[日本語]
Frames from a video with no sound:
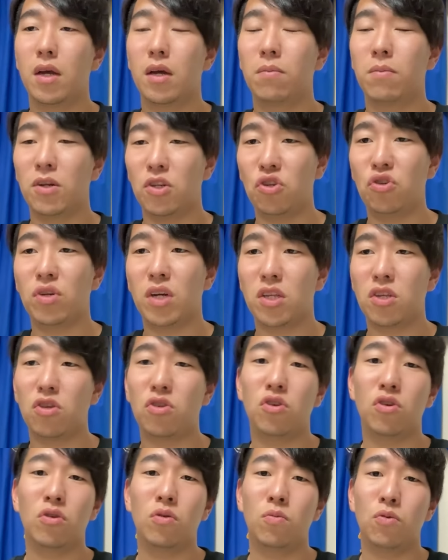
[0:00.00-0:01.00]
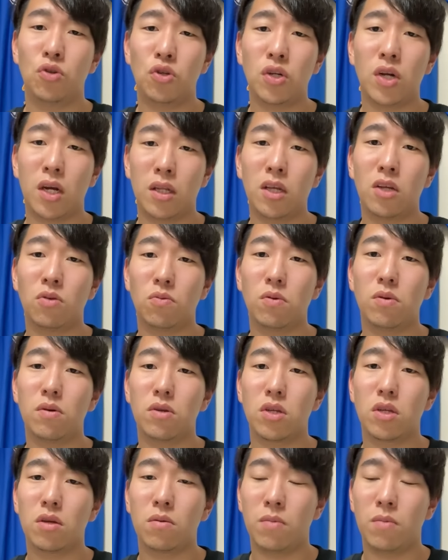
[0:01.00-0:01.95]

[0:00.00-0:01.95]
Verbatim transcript: まあ、重圧っていうのももちろんあったと思います。